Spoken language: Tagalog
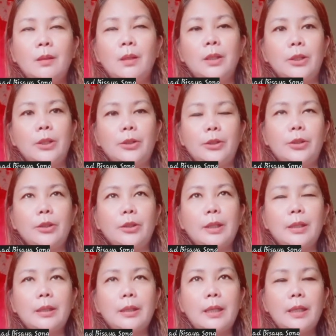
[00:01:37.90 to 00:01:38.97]
yon yung
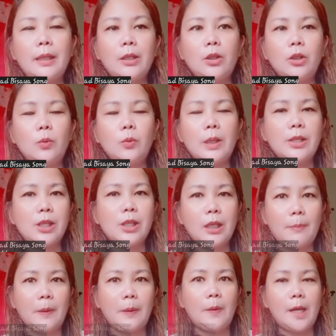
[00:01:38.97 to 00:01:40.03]
kanta na yon wala siyang
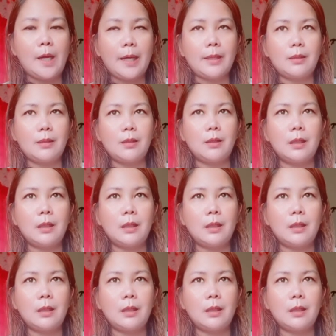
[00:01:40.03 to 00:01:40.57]
copyright.